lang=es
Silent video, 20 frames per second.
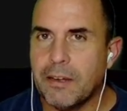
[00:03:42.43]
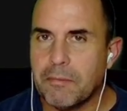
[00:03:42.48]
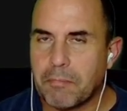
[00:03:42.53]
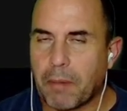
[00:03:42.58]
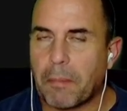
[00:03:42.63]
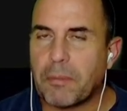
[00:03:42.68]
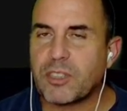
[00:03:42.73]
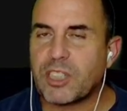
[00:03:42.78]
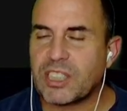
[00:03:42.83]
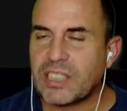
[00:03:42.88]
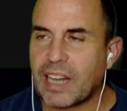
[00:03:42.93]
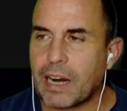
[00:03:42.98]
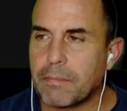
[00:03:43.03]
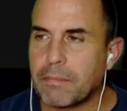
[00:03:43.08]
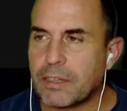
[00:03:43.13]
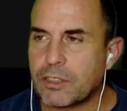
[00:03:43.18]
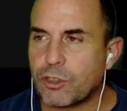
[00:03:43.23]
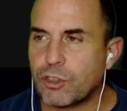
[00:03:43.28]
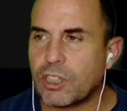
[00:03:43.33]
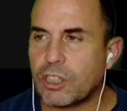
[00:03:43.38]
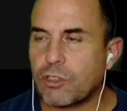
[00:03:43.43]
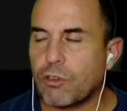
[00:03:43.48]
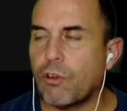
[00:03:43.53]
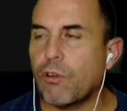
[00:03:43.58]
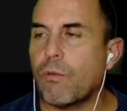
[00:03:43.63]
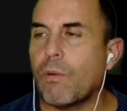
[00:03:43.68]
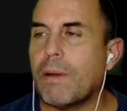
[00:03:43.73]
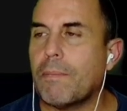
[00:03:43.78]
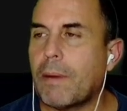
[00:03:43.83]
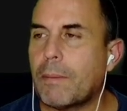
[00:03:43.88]
Vamos a instalar más cosas, con
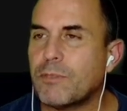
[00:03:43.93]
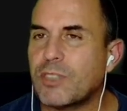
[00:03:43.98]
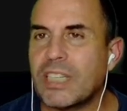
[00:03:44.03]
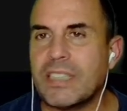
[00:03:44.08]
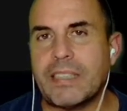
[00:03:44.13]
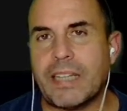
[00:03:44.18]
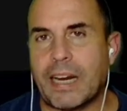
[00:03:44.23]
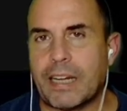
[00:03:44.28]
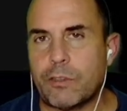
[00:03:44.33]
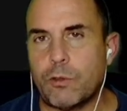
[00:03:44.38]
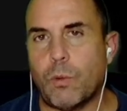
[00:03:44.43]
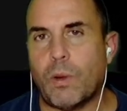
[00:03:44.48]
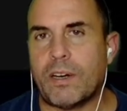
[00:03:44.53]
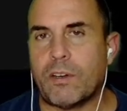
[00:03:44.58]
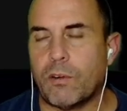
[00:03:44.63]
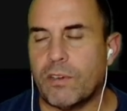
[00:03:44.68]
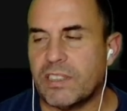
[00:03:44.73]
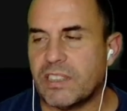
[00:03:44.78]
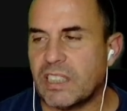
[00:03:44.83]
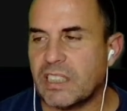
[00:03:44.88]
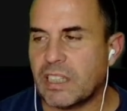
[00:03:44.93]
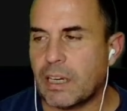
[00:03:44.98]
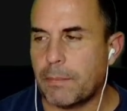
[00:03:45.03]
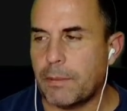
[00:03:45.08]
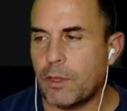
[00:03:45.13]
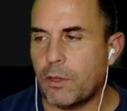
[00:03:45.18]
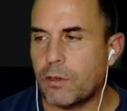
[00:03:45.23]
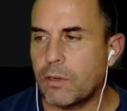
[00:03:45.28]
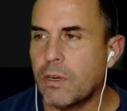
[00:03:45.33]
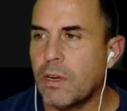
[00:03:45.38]
lo cual vamos a interactuar con este
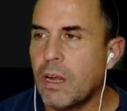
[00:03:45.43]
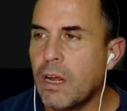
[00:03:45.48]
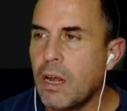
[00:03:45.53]
servidor.